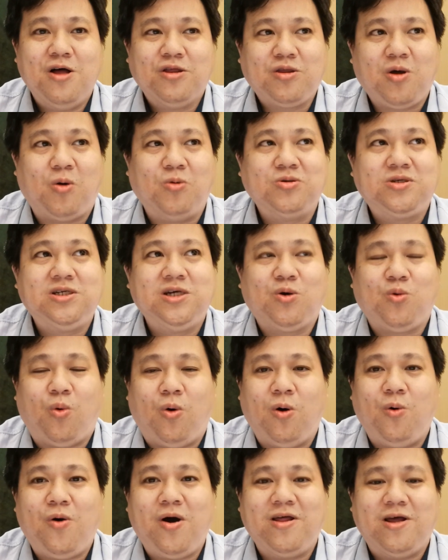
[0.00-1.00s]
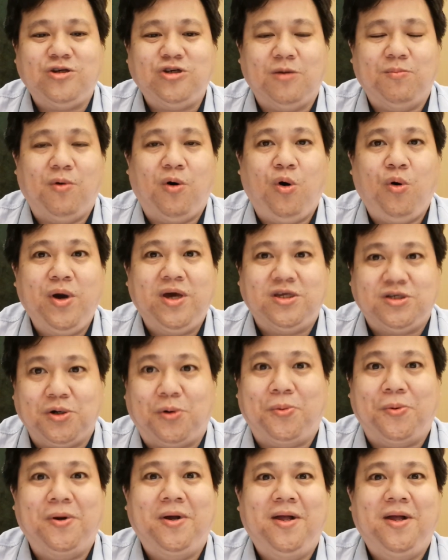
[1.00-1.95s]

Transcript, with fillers: 投资国外呢全部汇走，